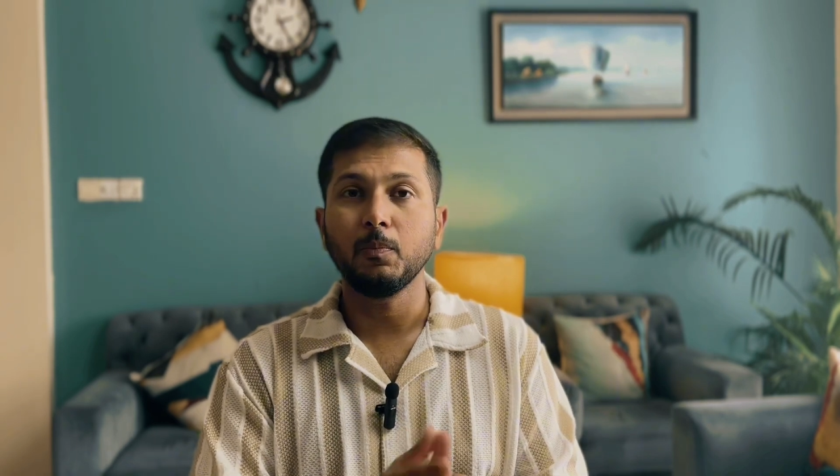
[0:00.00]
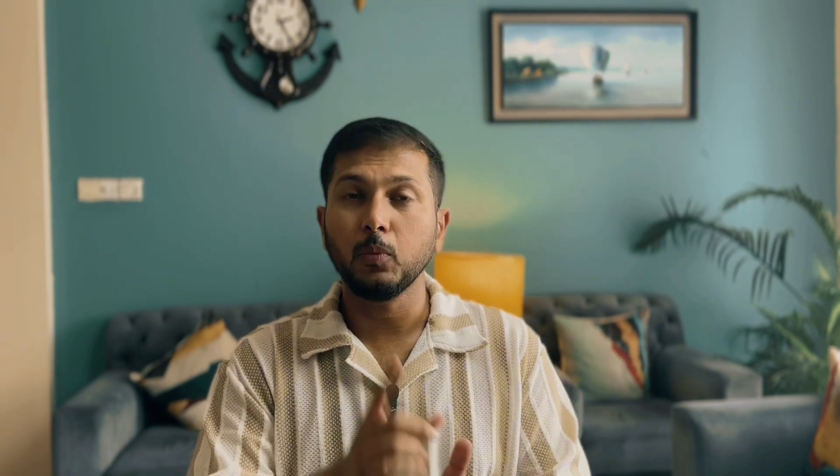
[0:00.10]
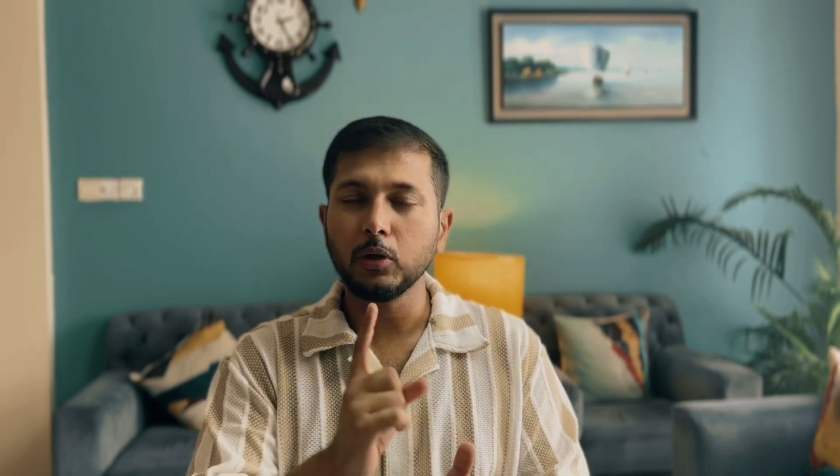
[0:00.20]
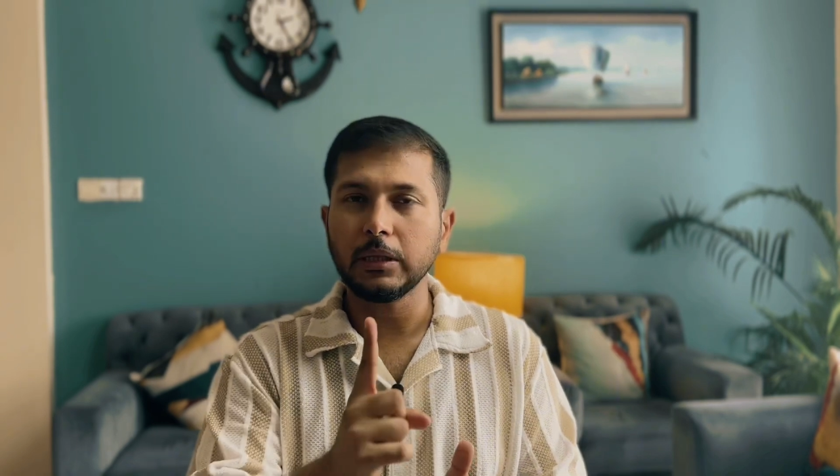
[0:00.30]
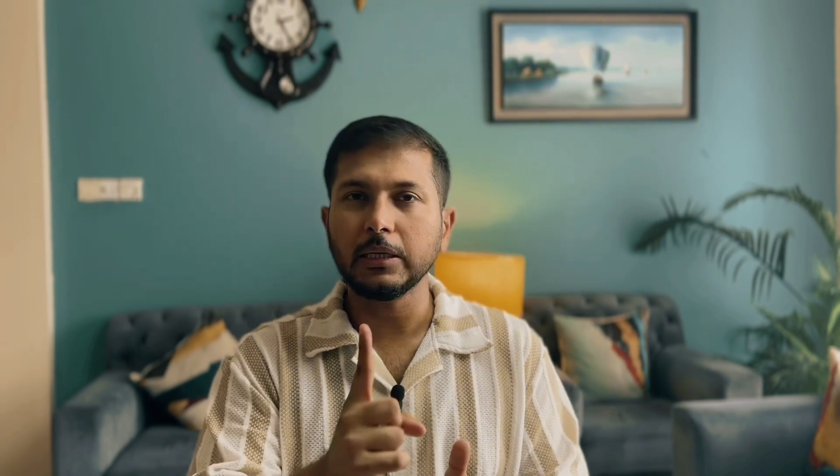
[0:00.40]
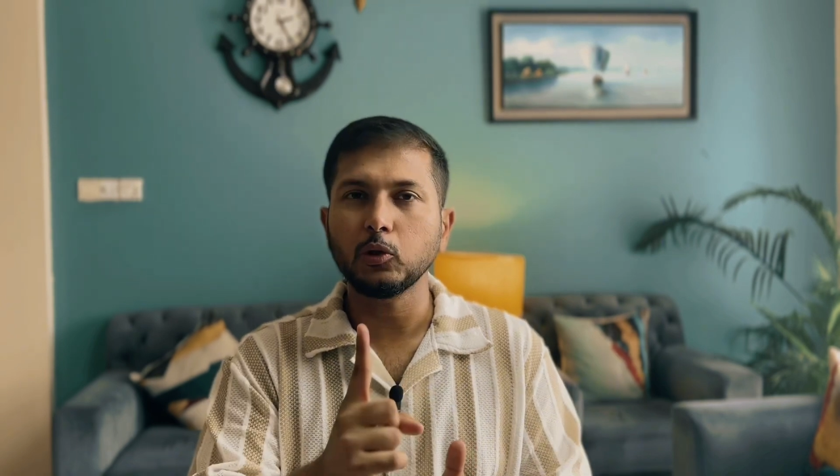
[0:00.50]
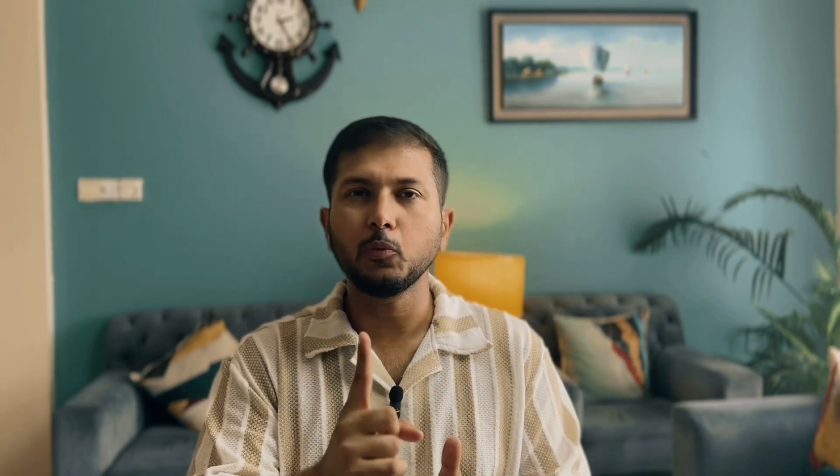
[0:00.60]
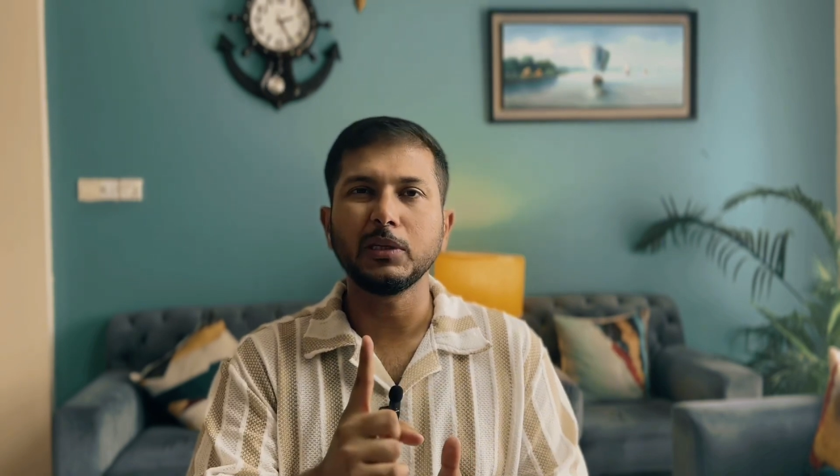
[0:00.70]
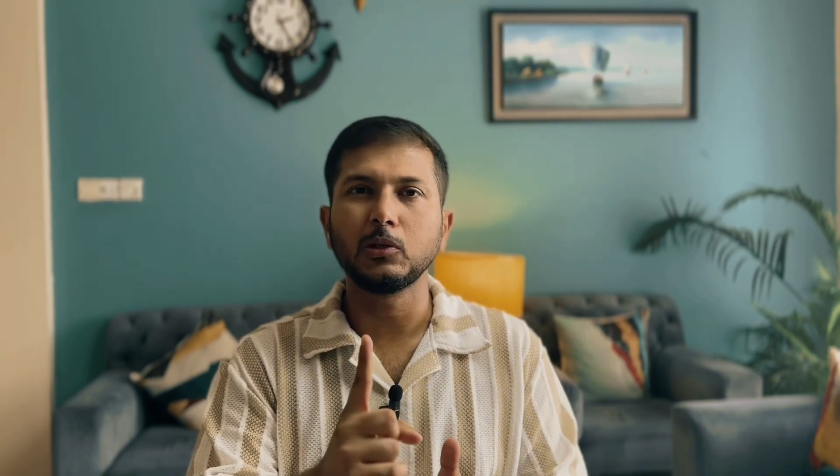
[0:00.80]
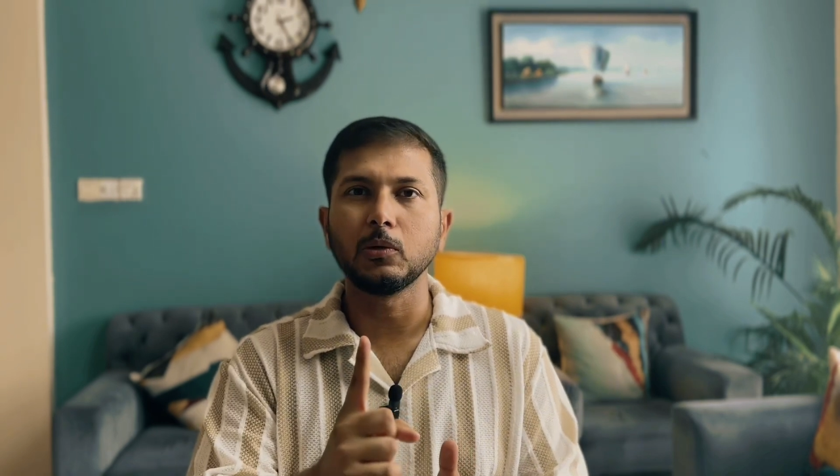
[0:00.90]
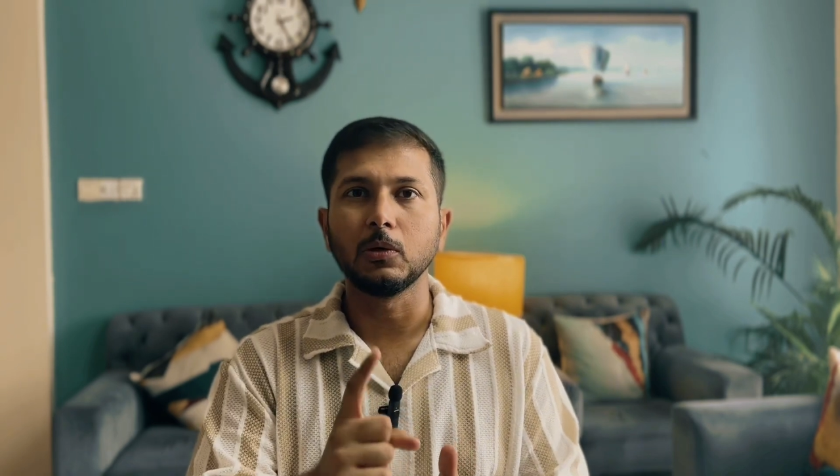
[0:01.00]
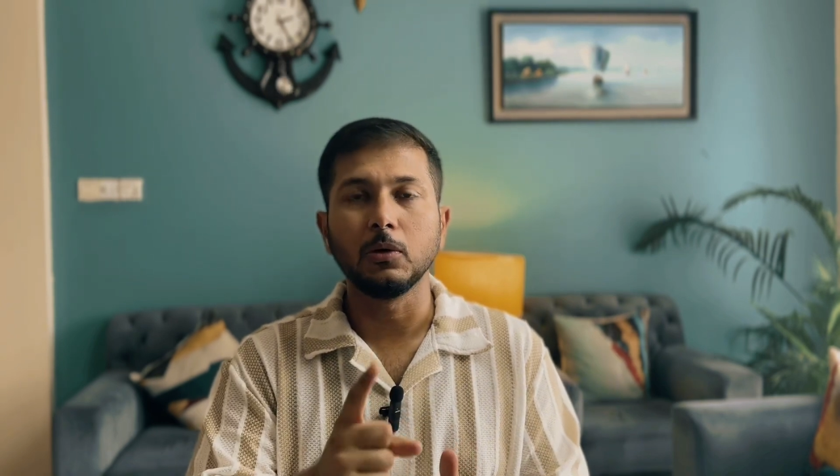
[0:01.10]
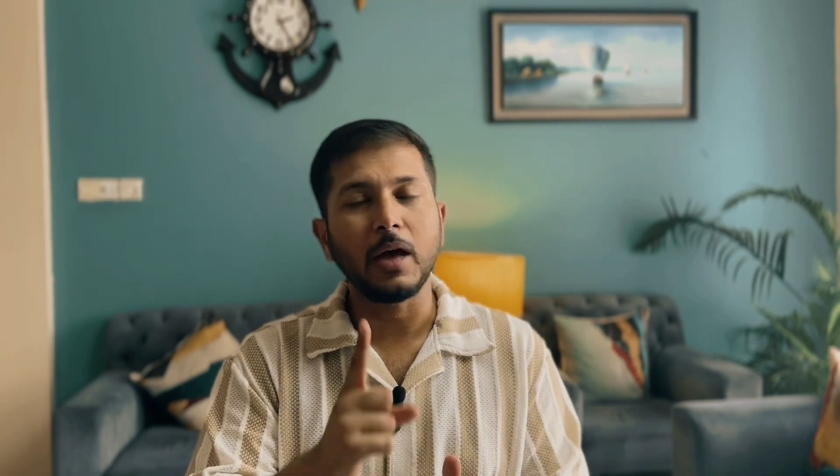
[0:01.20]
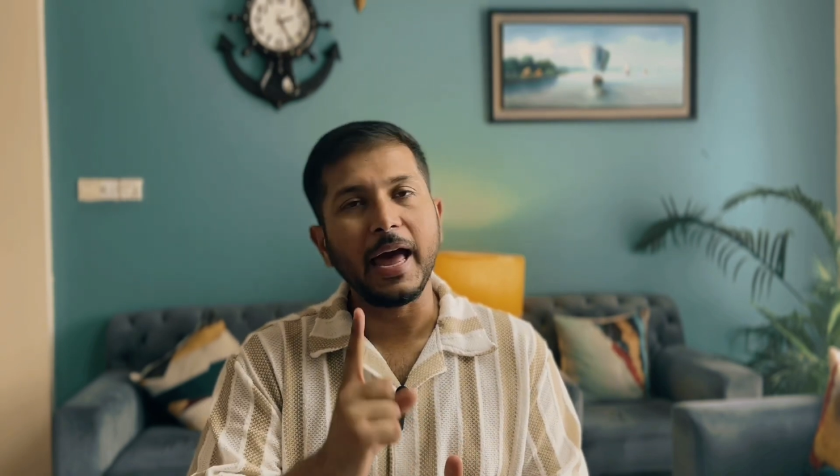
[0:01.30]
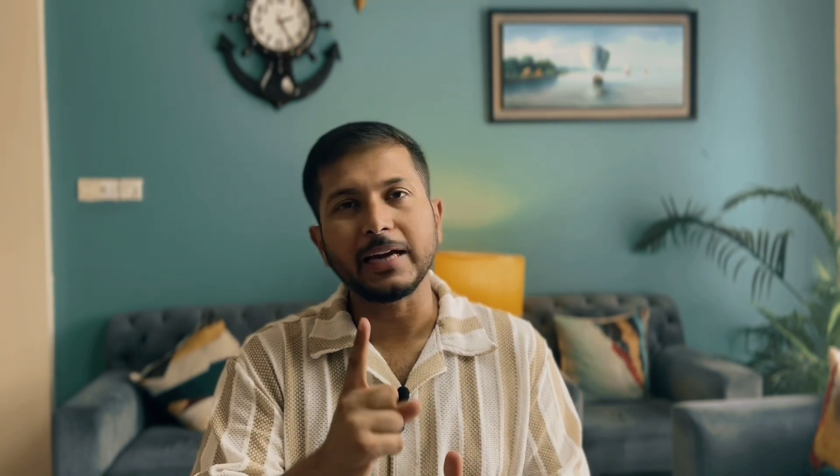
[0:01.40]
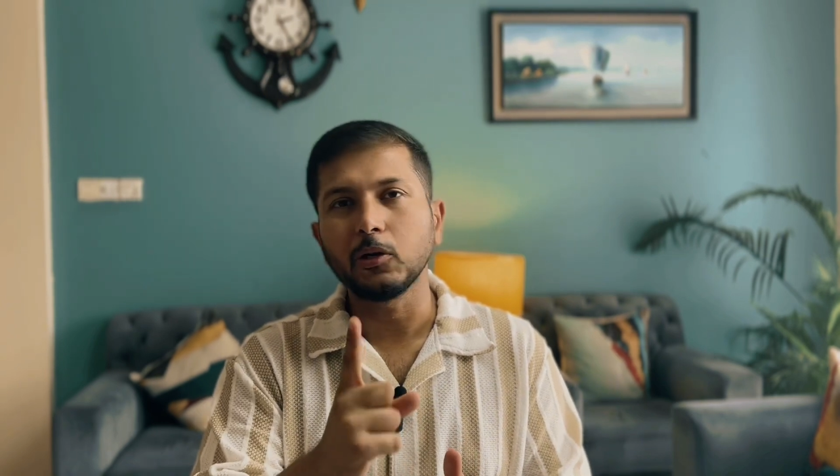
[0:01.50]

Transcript: প্রত্যেক ছবির জন্য এক